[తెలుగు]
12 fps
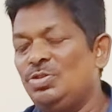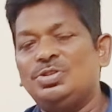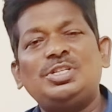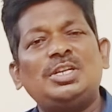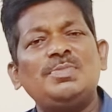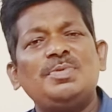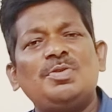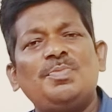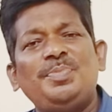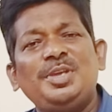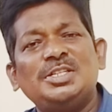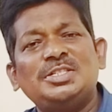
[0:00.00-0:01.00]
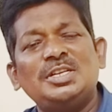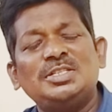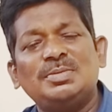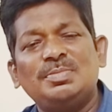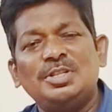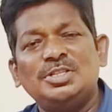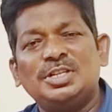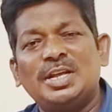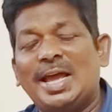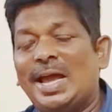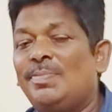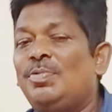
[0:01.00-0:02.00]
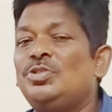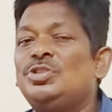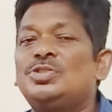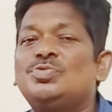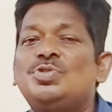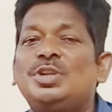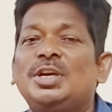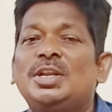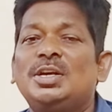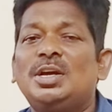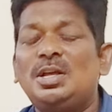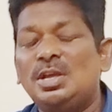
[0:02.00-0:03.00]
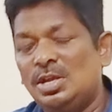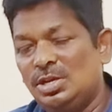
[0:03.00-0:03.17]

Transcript: ఇది వచ్చేసరికి మనం బిఎస్ఎన్కి సంబంధించిన యాప్లో చేసుకుంటే కనుక